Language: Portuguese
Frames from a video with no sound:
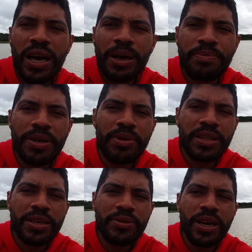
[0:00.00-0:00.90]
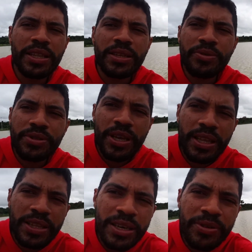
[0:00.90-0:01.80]
A Bíblia não, ela não,
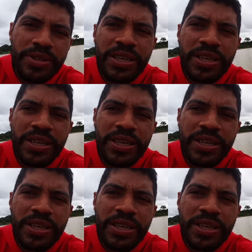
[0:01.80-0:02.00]
ela não